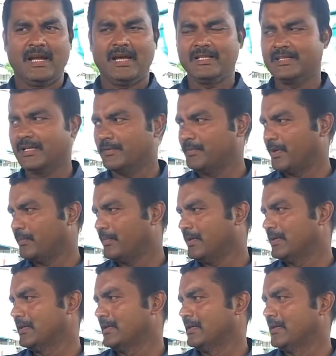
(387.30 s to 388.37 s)
அதுக்கப்புறமா
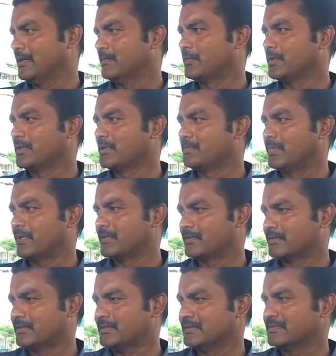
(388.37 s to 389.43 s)
ஒரு இது
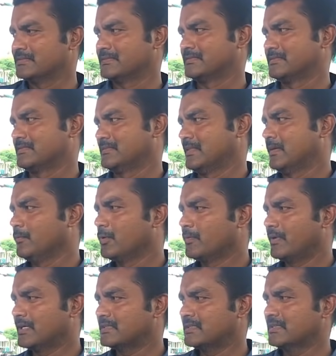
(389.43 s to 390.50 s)
பார்த்தோம்னா ஒரு
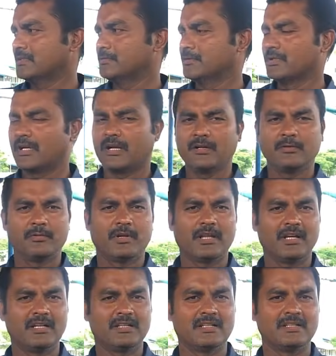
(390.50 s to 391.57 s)
வருஷத்துக்கு ஒரு கண்ணுக்குட்டி
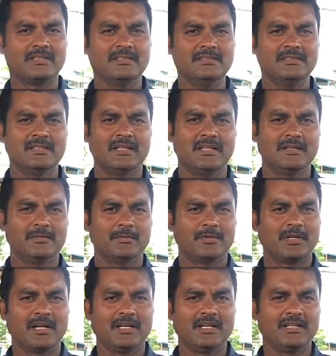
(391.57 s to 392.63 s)
எடுக்கிறது
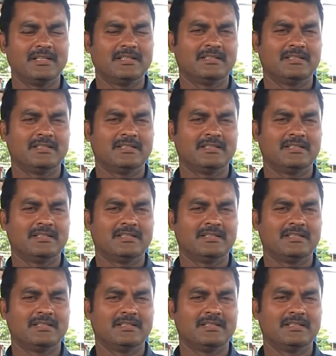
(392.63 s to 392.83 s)
ஒரு நல்ல